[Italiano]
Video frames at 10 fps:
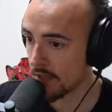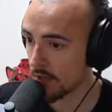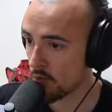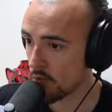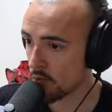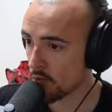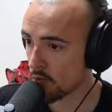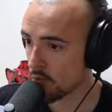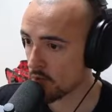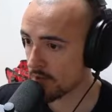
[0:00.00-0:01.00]
1
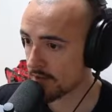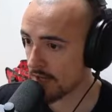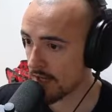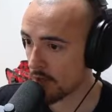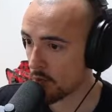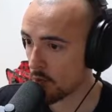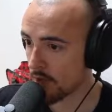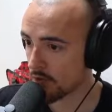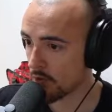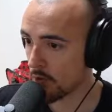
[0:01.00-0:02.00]
2 3
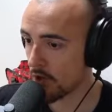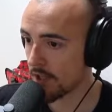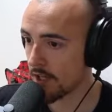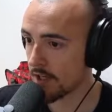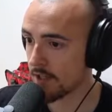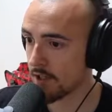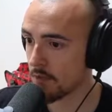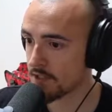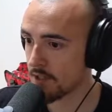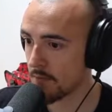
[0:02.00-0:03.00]
quattro blocchi anche da
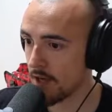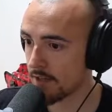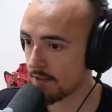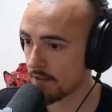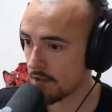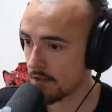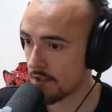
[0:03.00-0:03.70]
questa parte